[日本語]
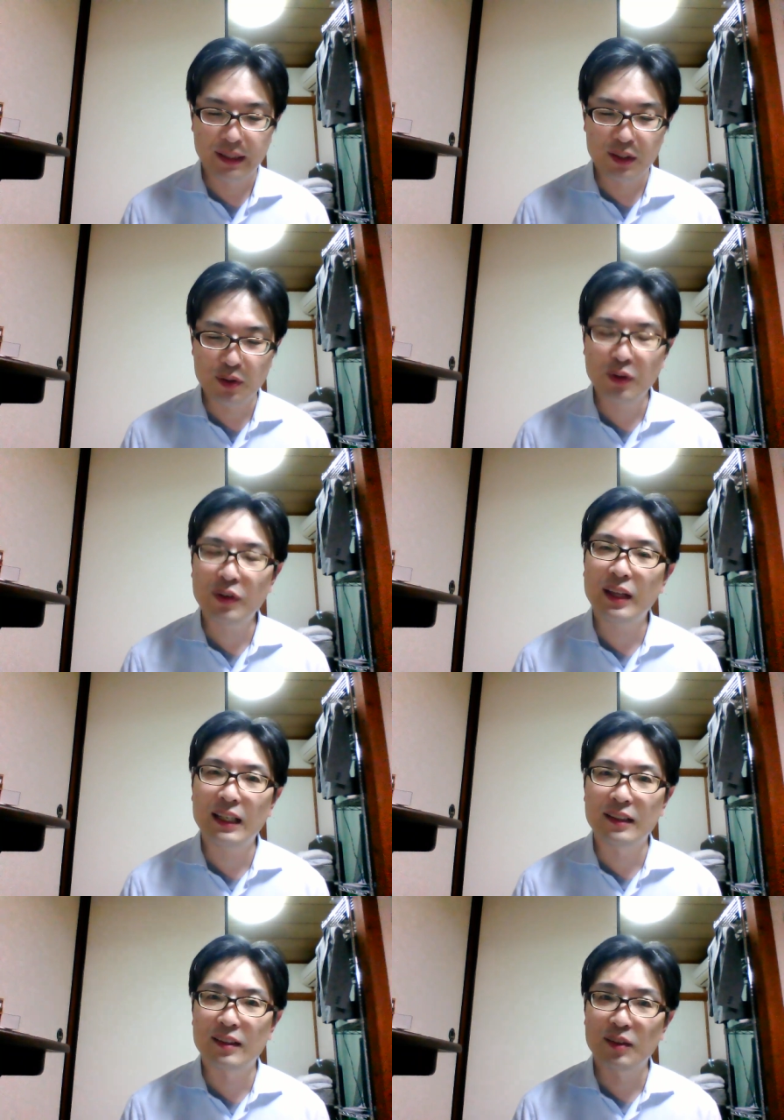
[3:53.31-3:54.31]
修
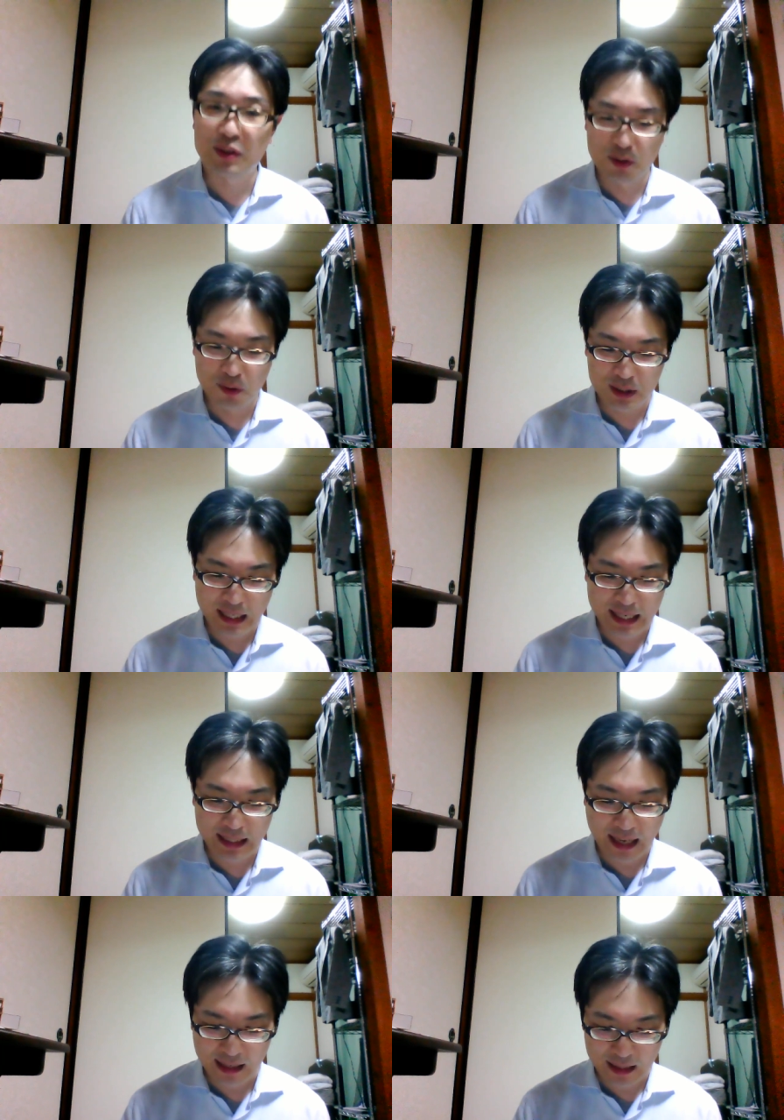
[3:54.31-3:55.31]
正率を乗じて
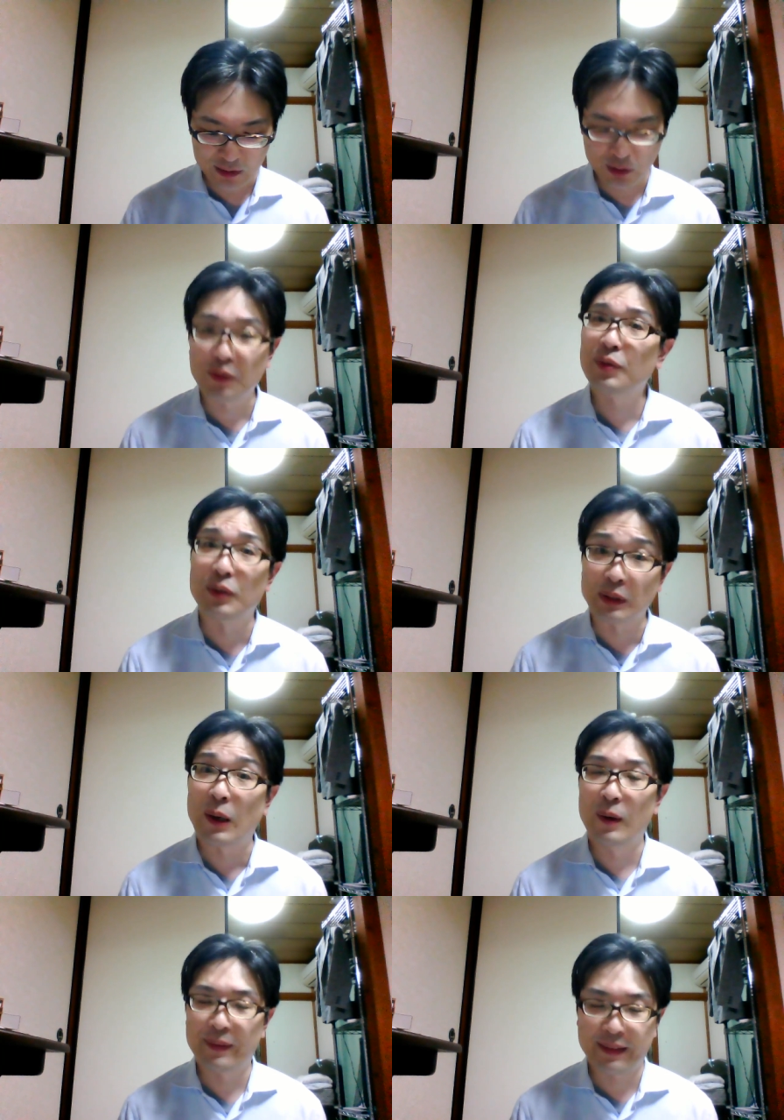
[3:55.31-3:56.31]
得た額とすると
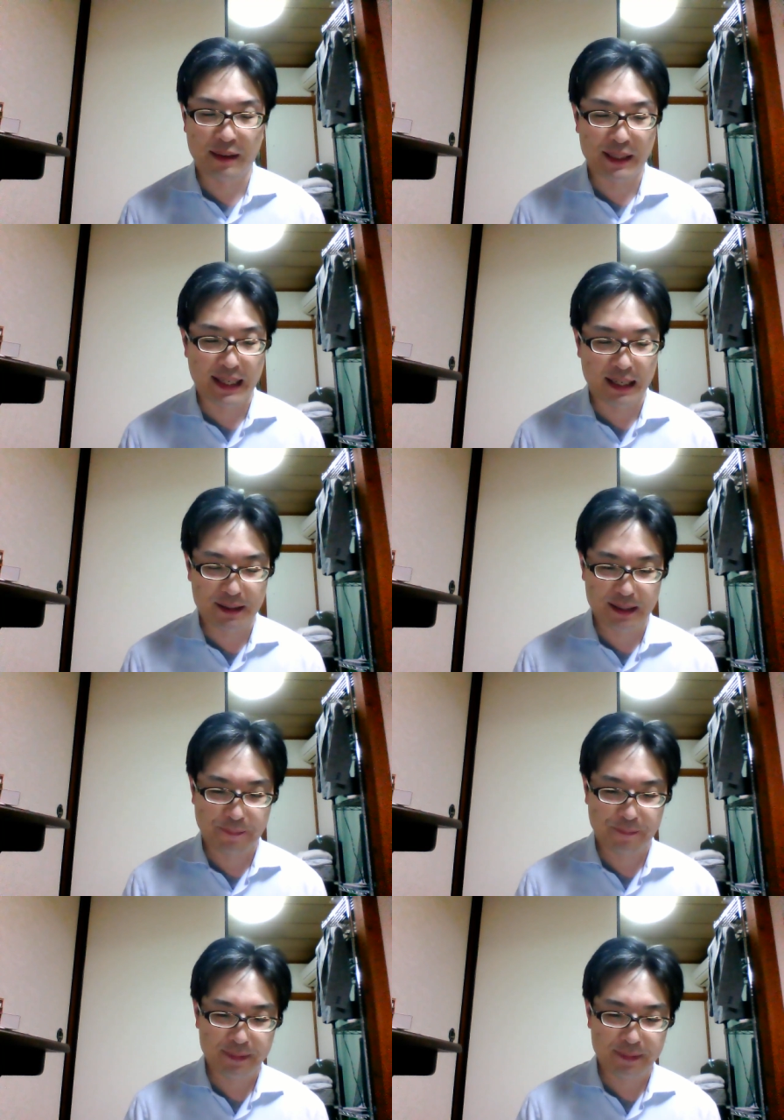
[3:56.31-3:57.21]
定めてあります。